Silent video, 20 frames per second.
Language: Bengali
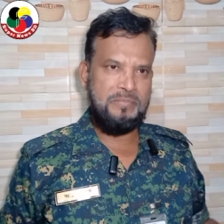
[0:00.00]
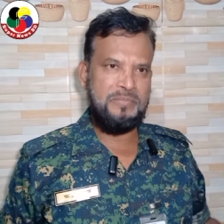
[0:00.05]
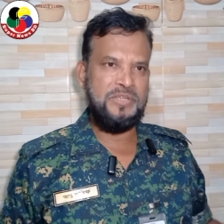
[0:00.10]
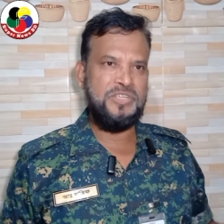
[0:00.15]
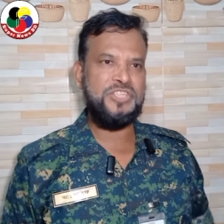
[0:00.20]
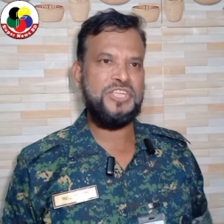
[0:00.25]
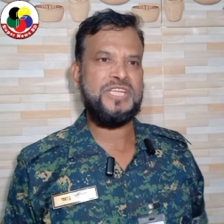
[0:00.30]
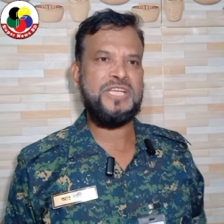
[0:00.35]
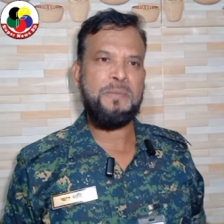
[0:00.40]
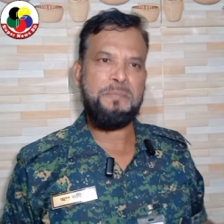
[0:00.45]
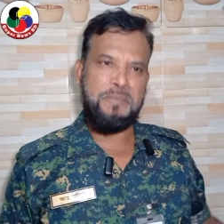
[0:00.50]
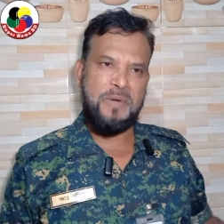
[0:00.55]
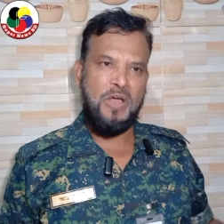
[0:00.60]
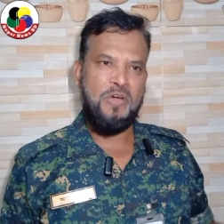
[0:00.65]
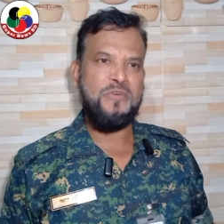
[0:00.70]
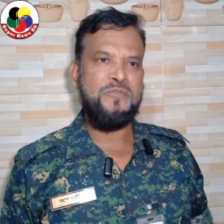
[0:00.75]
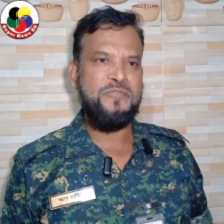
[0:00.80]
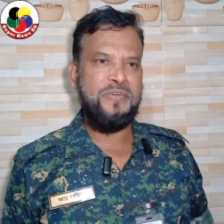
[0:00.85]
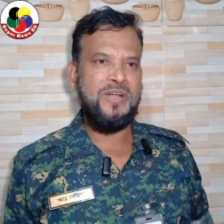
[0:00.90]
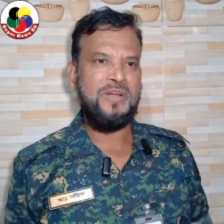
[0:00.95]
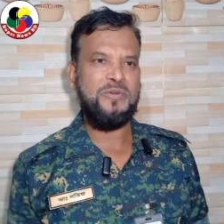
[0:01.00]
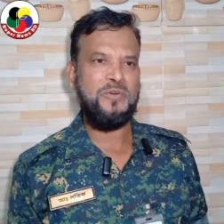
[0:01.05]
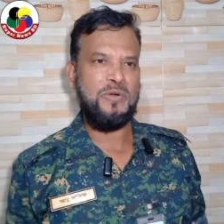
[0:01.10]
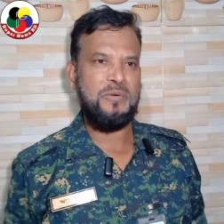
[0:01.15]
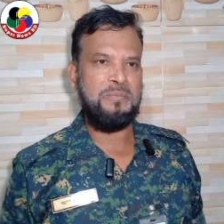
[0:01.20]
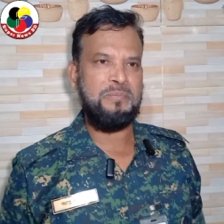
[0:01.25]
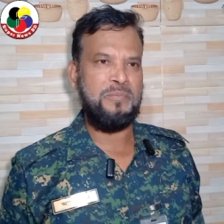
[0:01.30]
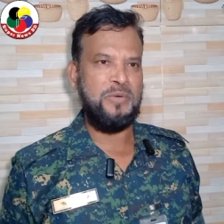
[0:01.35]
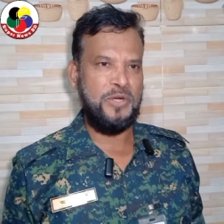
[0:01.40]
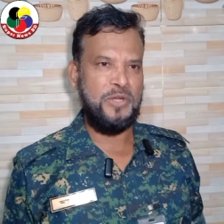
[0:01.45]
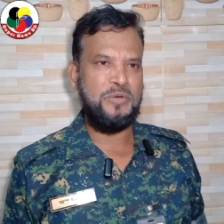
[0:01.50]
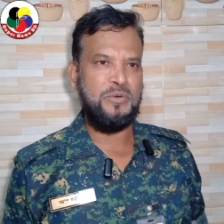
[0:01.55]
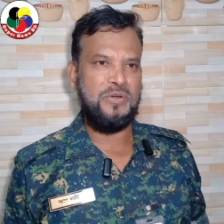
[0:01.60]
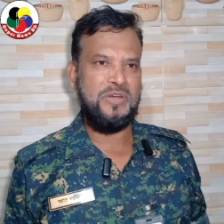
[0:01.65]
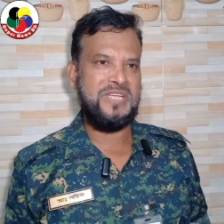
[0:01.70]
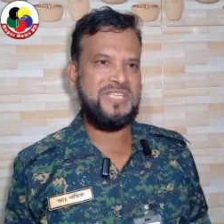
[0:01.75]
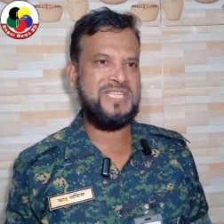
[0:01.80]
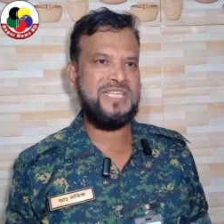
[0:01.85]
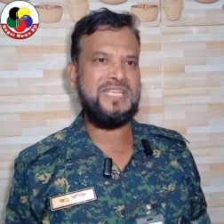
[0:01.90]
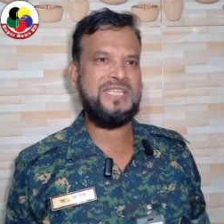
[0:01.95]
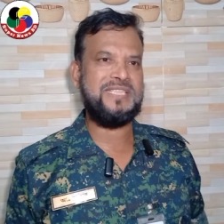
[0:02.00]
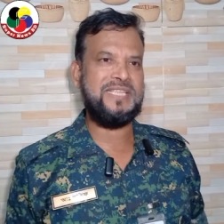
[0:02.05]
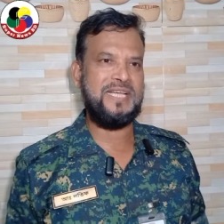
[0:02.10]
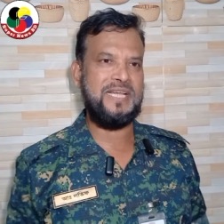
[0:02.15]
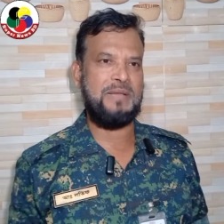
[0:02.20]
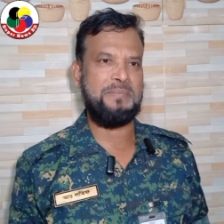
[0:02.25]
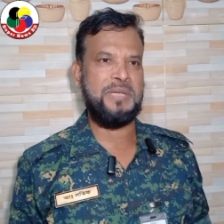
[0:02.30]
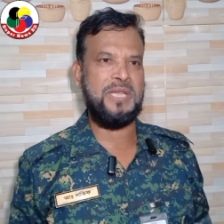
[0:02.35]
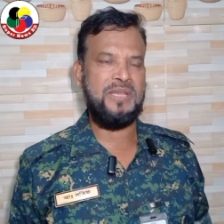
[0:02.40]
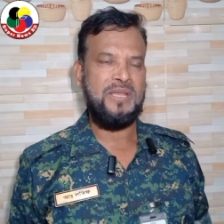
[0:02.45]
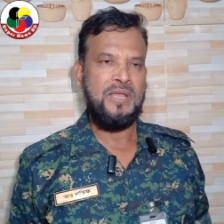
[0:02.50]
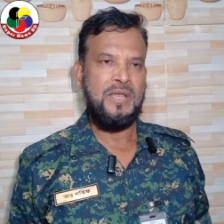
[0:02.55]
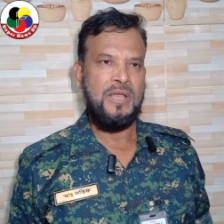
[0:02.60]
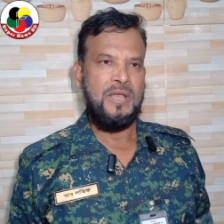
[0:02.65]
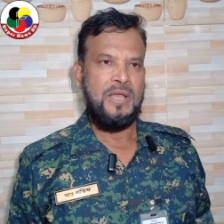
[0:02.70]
নিজেকে প্রাউড ফিল মনে করেছি যে আমি